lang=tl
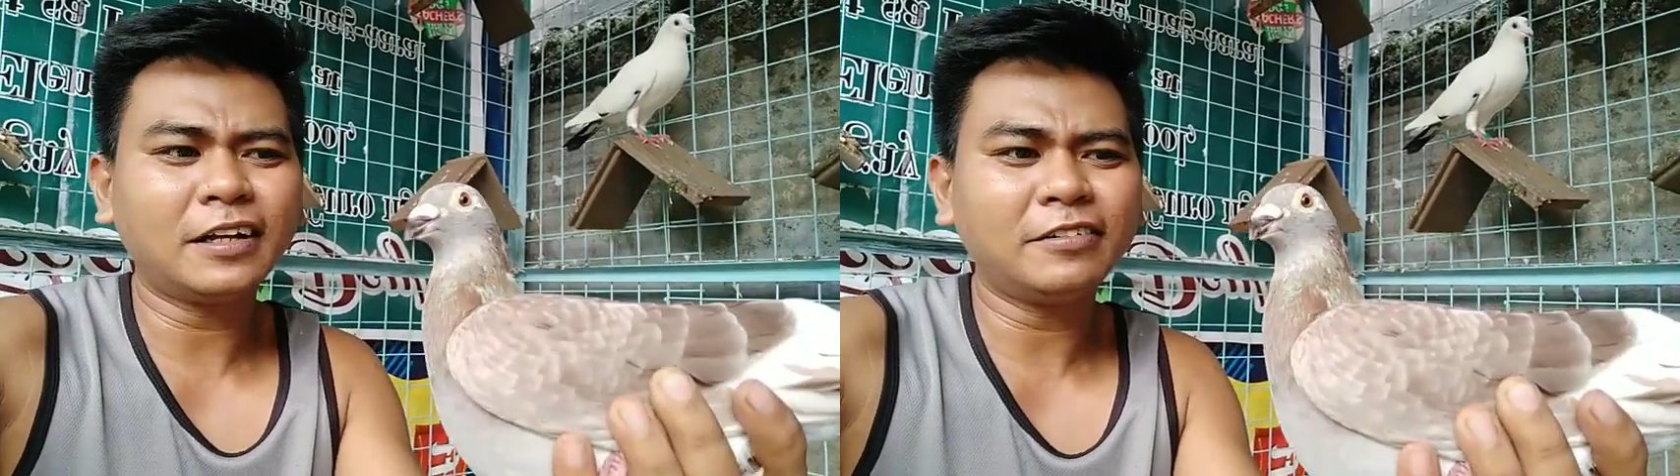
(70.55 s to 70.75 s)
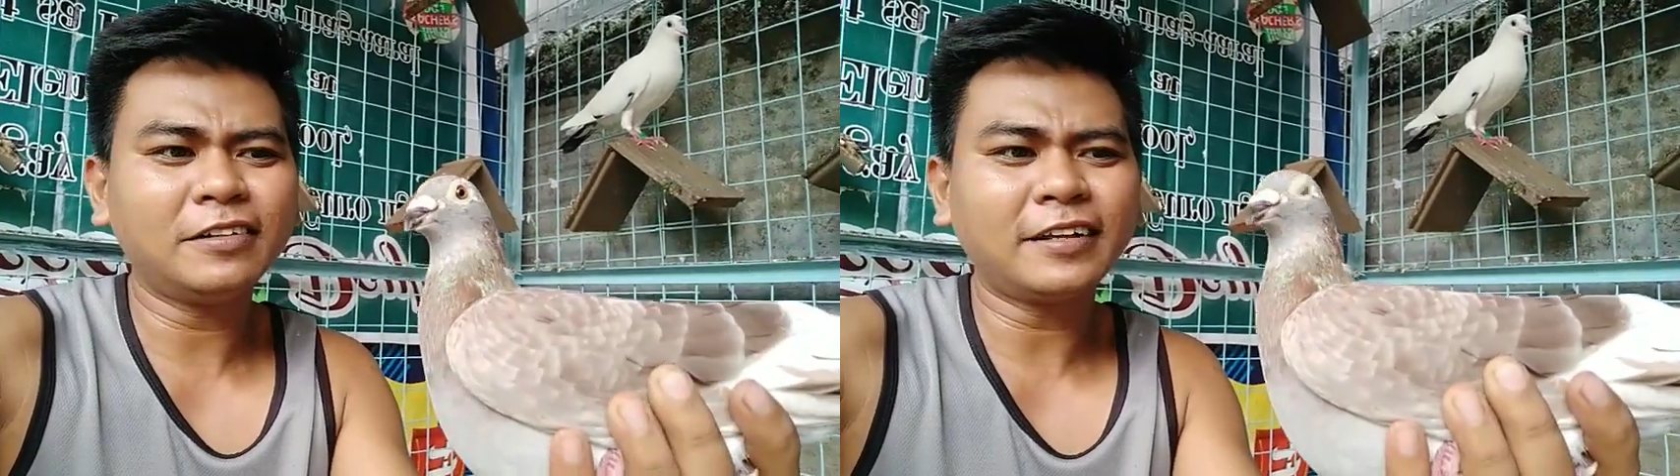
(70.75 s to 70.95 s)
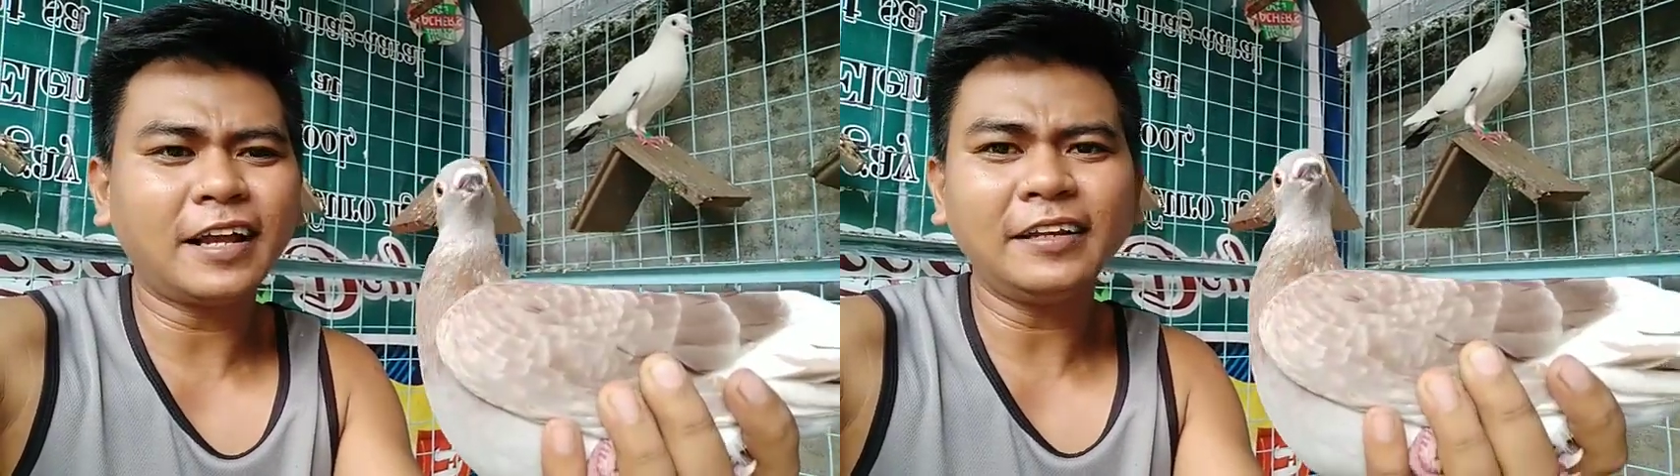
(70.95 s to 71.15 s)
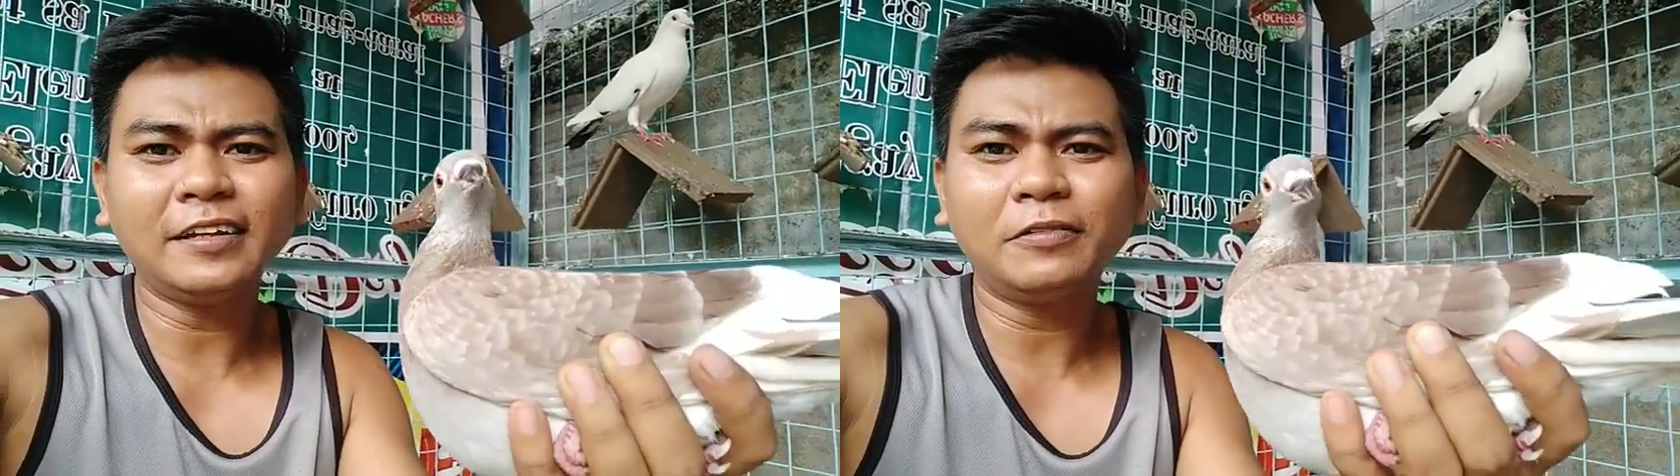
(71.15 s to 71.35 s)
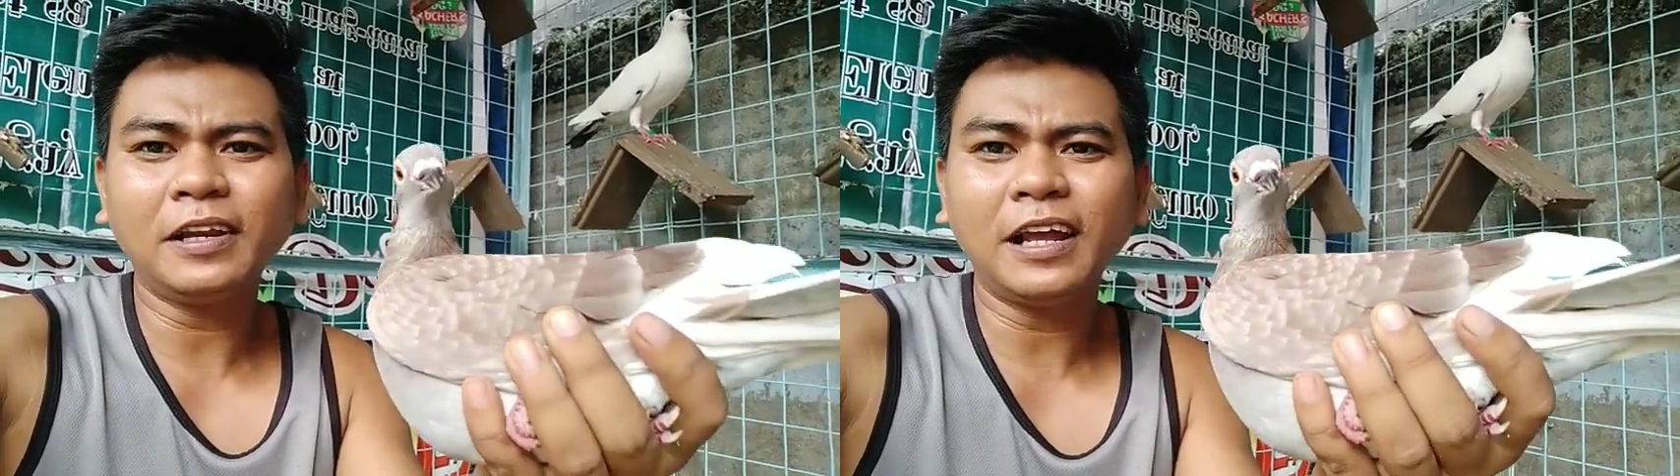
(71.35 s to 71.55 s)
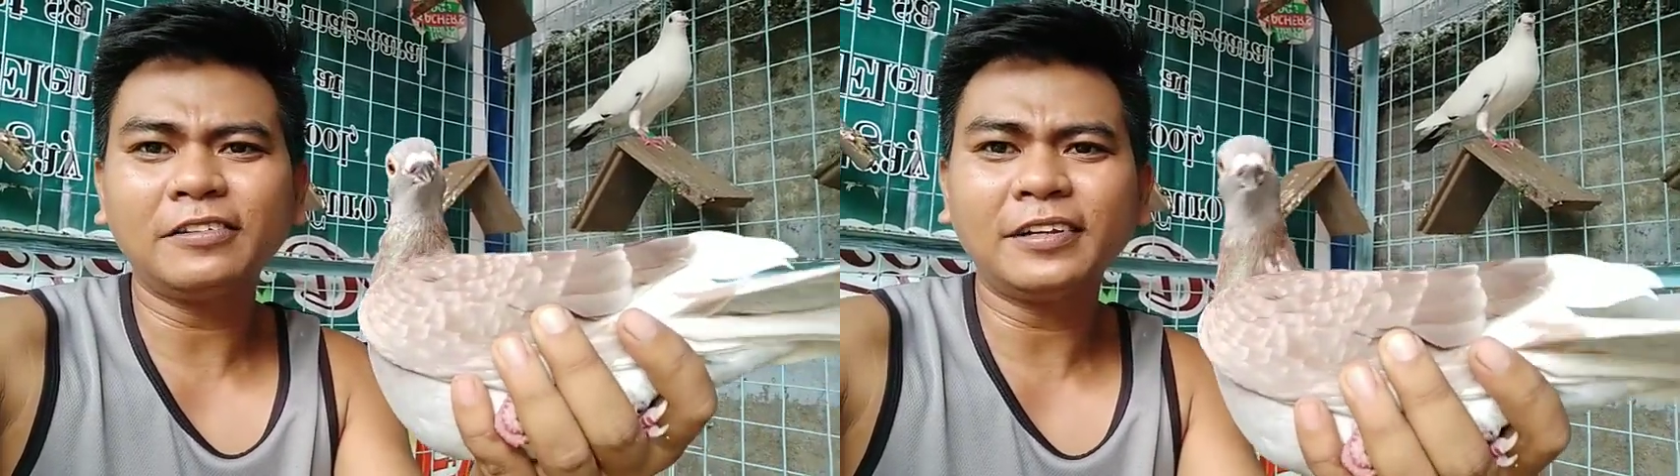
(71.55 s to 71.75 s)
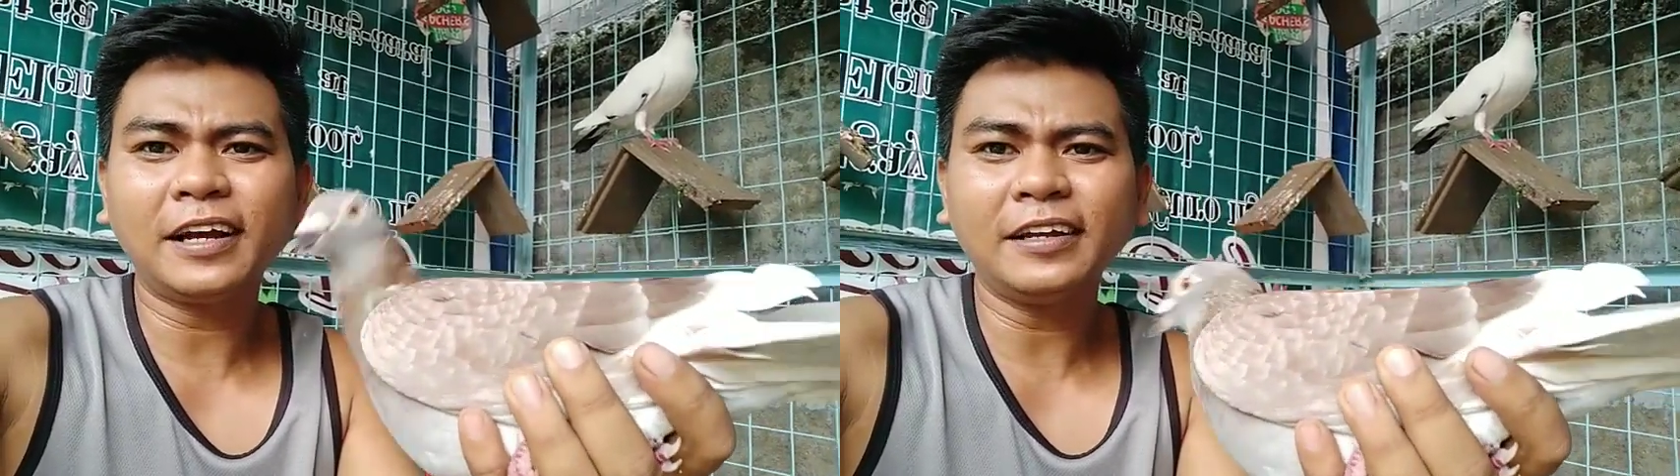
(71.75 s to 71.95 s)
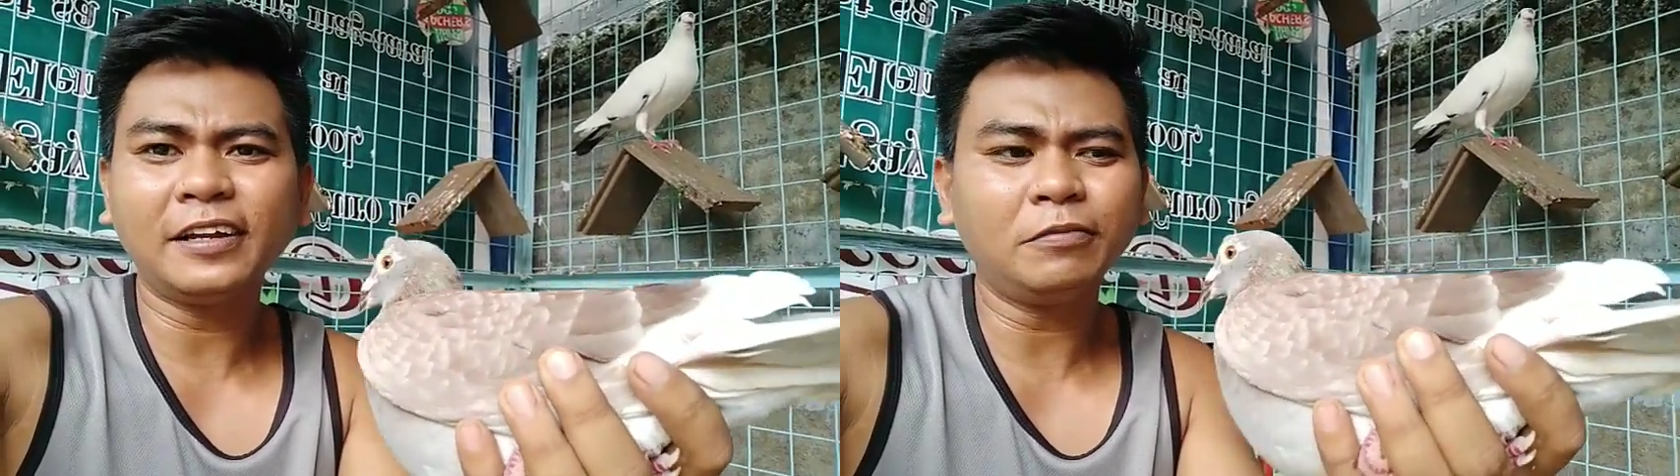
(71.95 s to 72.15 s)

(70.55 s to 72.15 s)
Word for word: ano sa akin eh, wala to sa akin.